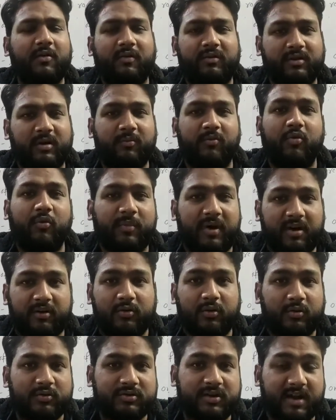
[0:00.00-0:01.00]
वैसे मुंह पैर
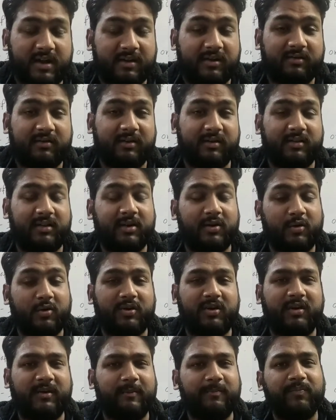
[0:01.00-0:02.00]
तो कुछ कह ही नहीं सकते
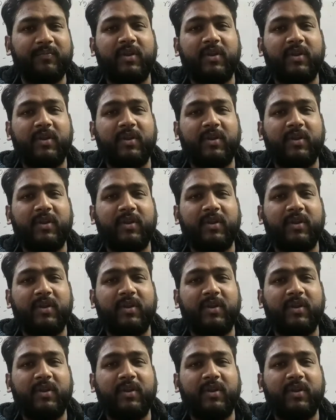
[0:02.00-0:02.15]
क्योंकि